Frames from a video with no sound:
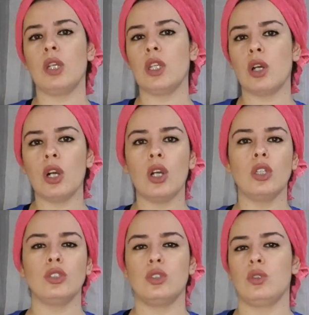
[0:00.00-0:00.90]
um
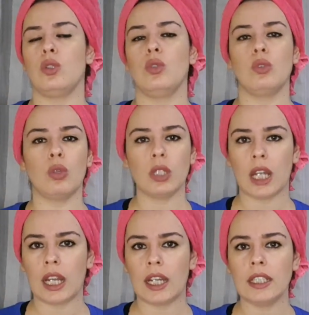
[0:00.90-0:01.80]
relógio, um
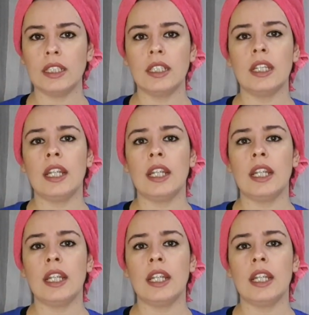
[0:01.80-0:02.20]
colar